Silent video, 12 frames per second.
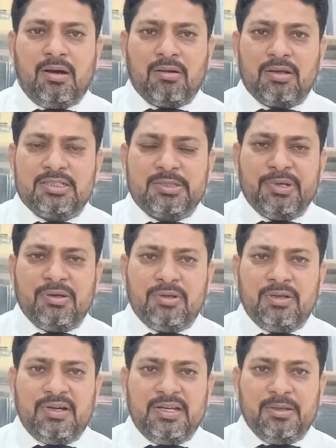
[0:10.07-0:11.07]
और इसमें
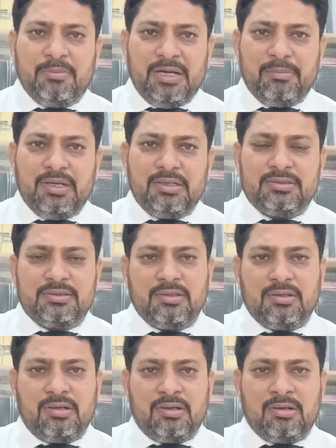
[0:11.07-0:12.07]
होने वाली अमेंडमेंट्स
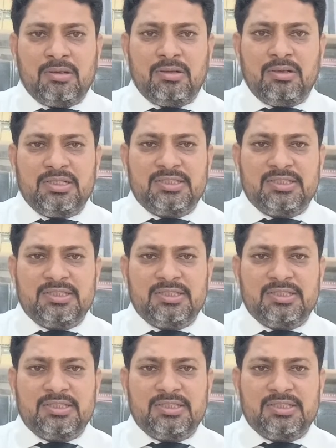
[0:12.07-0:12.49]
और